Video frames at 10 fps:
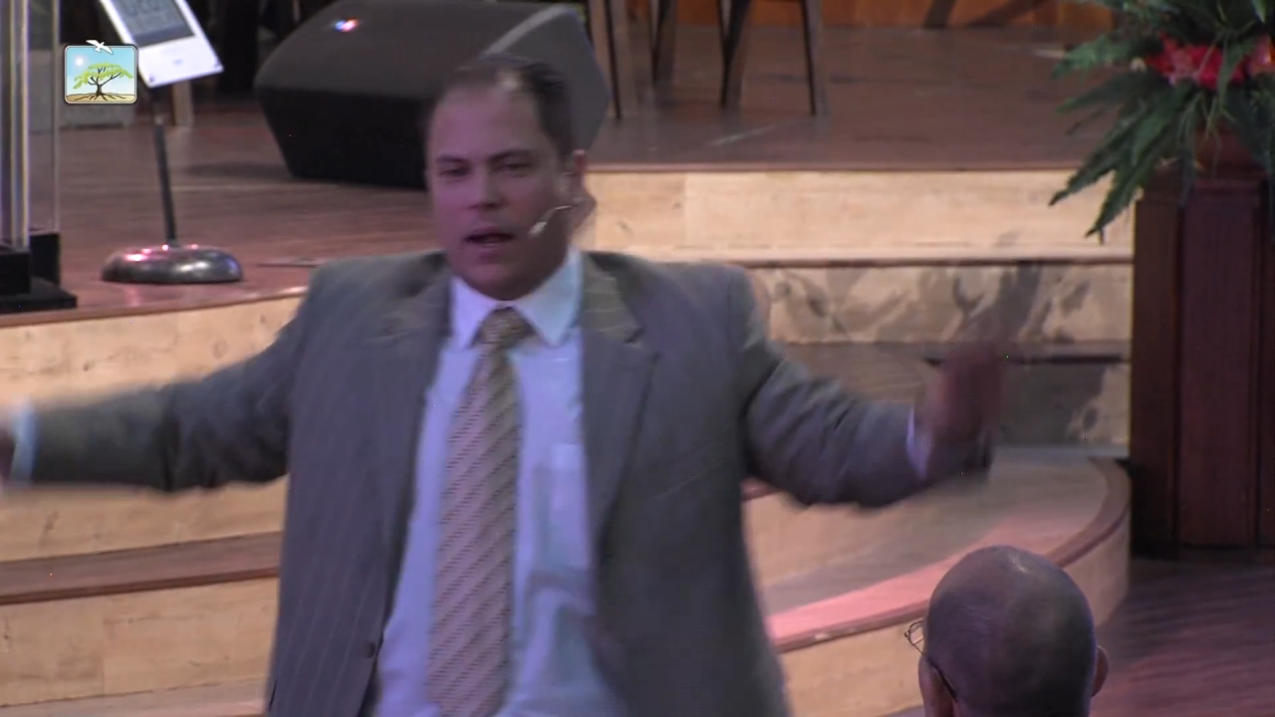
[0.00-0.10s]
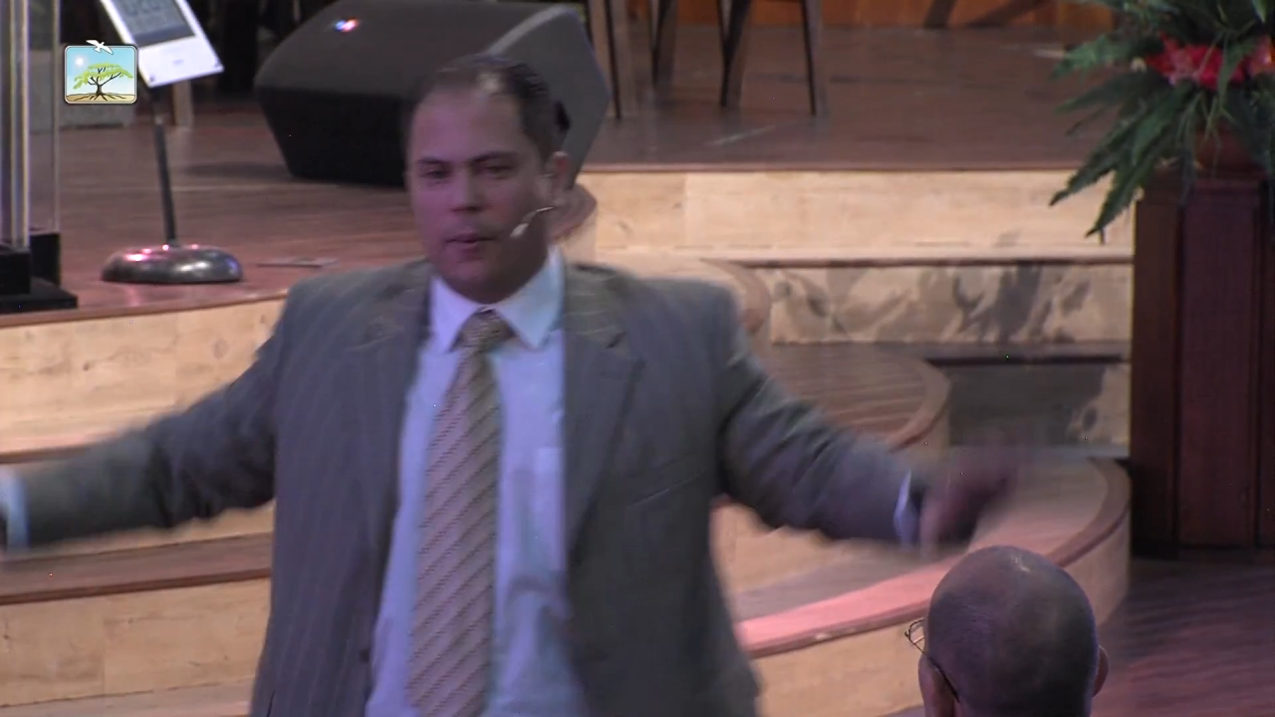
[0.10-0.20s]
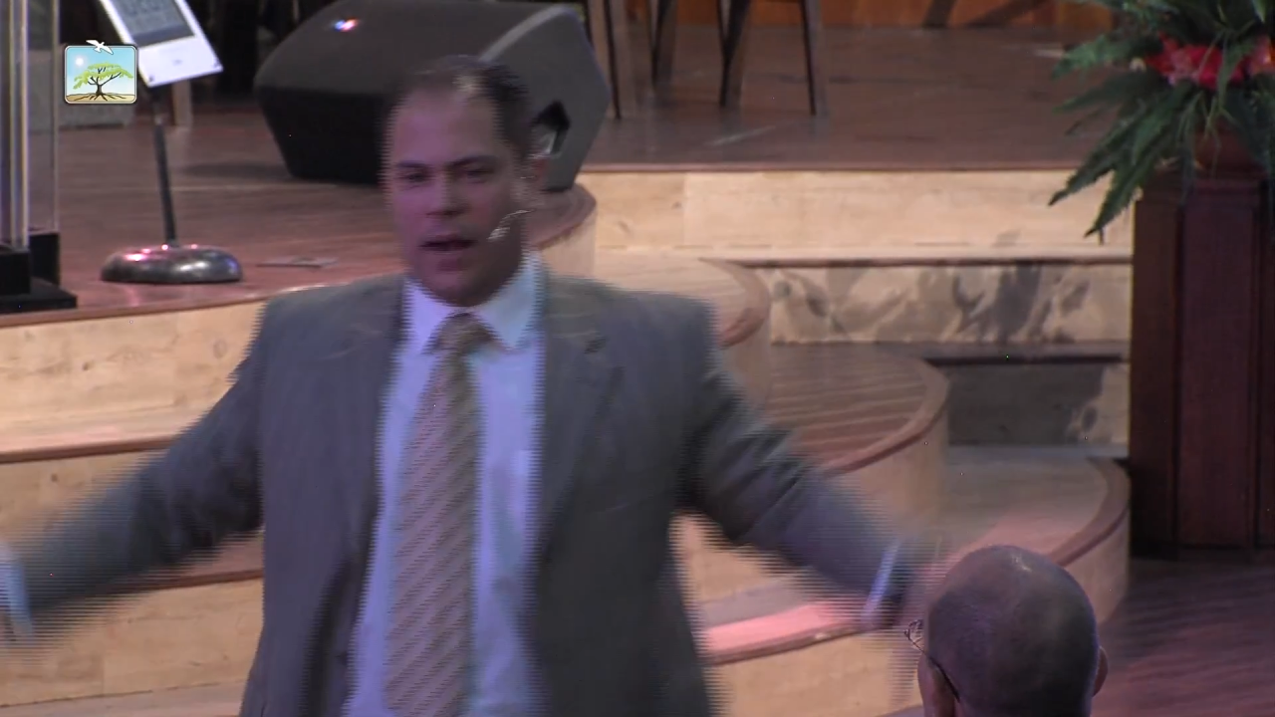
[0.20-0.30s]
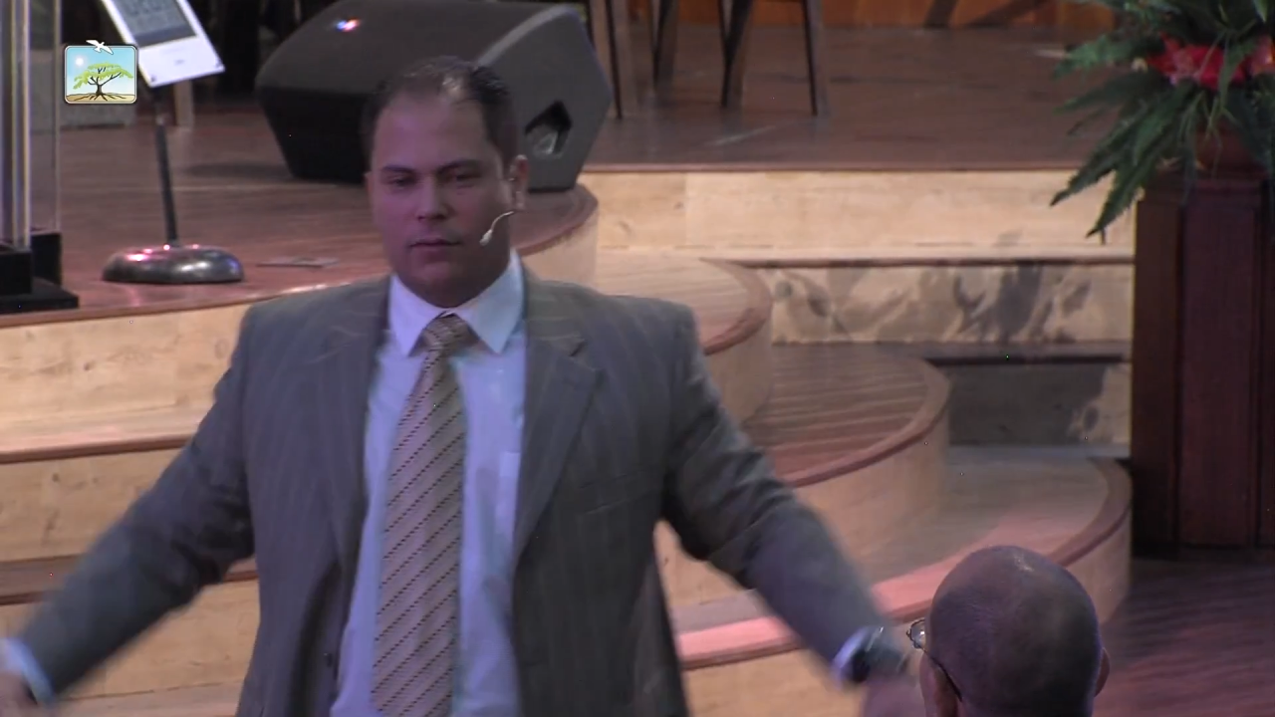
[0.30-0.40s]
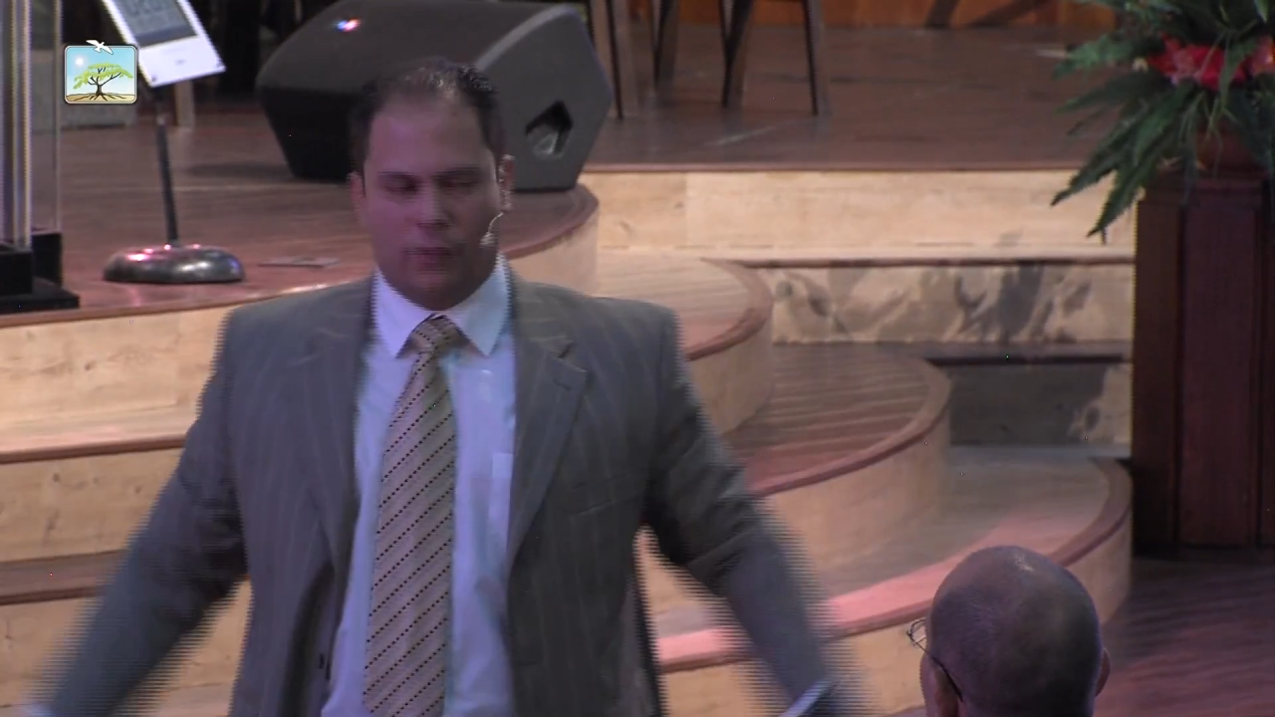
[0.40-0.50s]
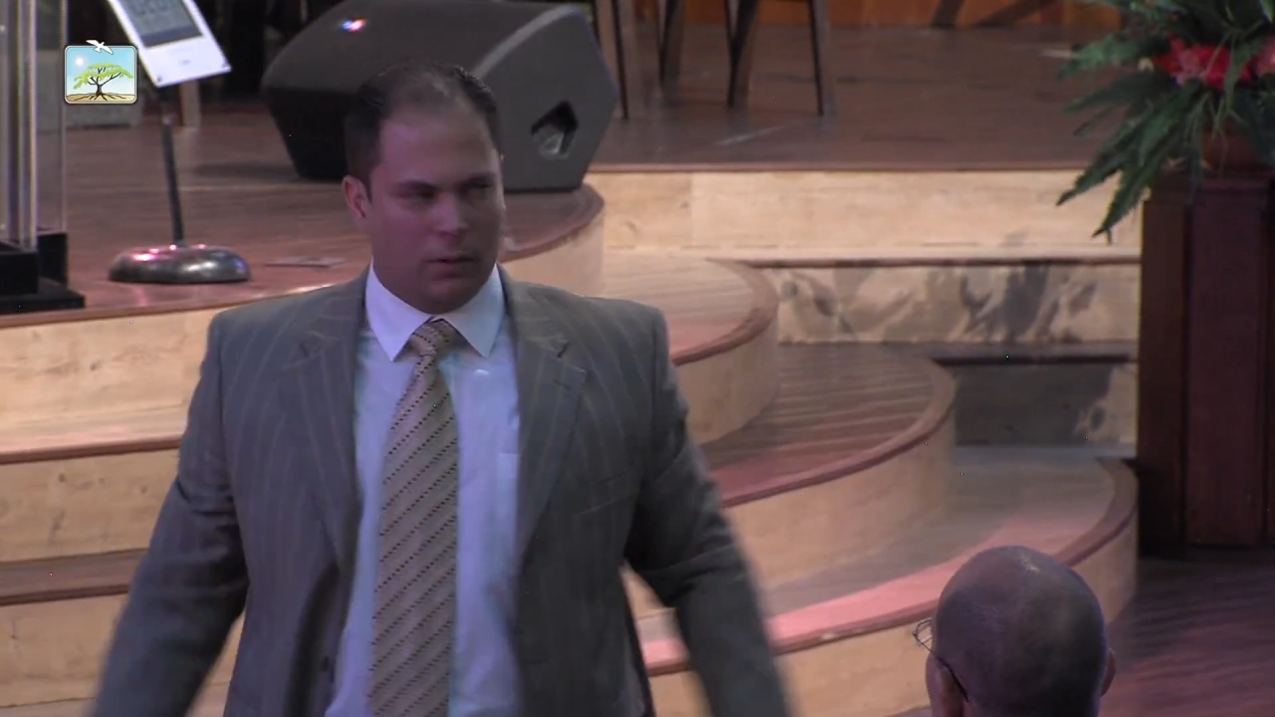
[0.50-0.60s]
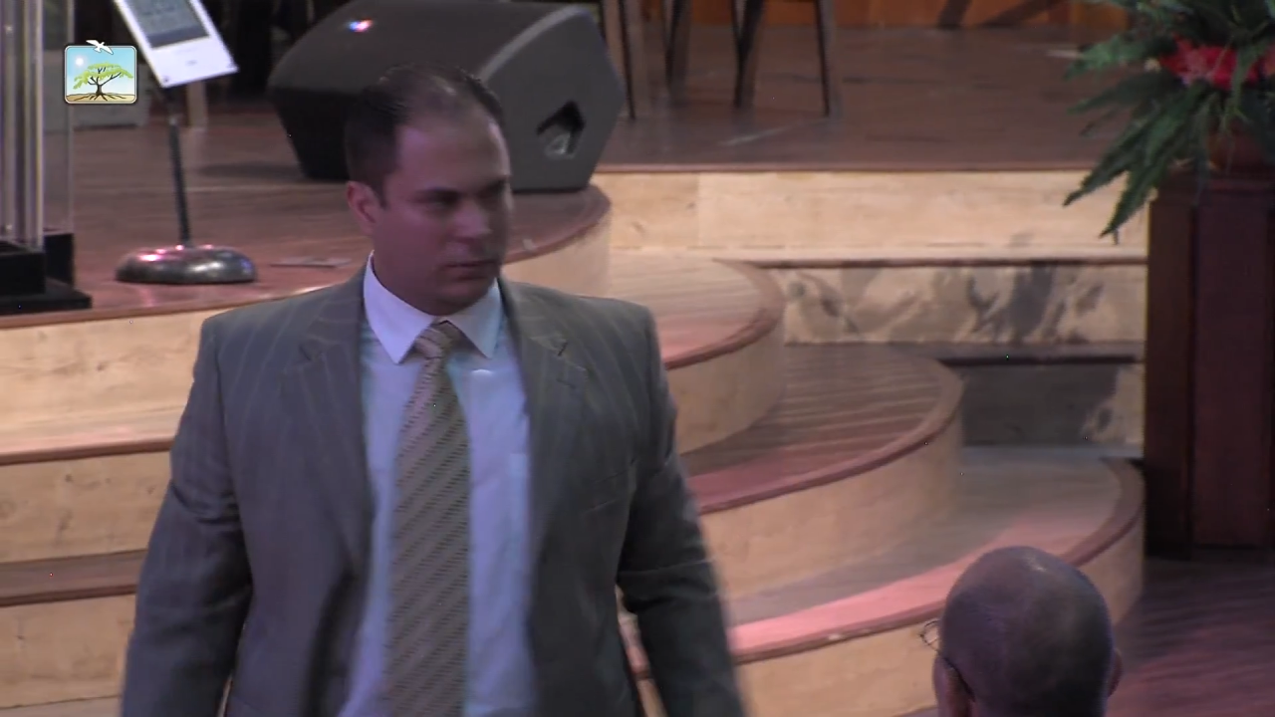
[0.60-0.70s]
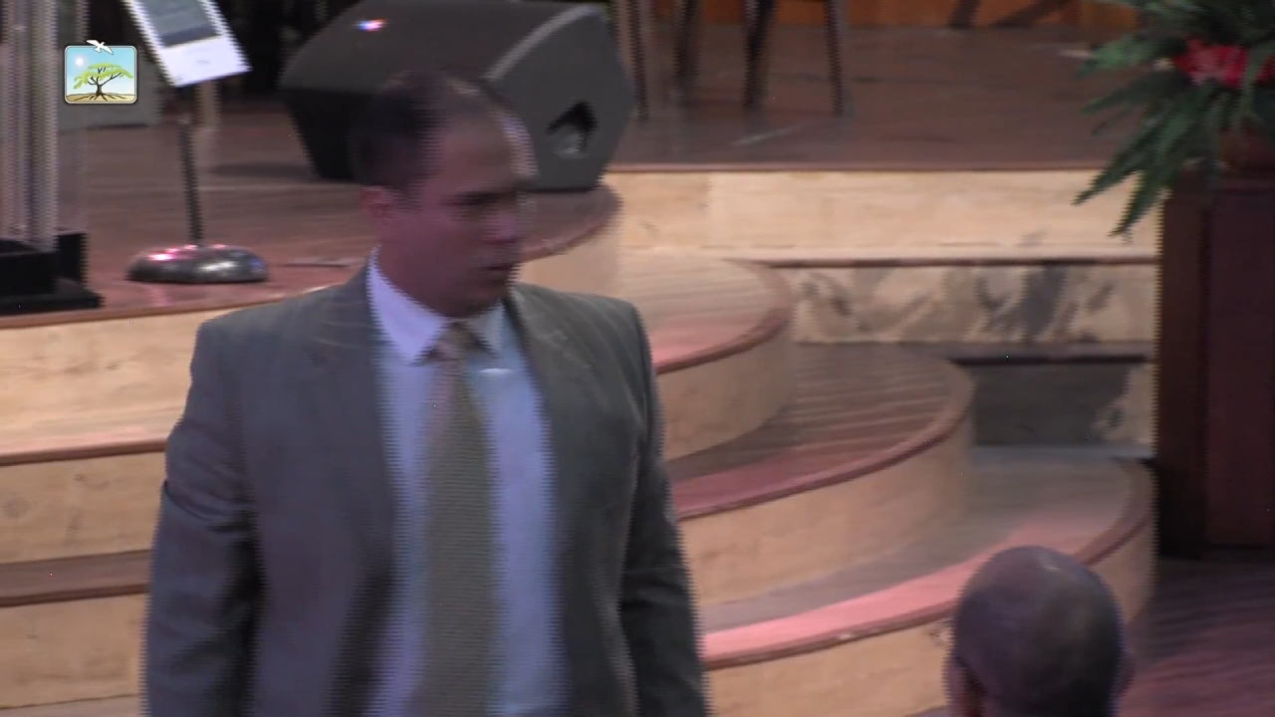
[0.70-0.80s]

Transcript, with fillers: revelación.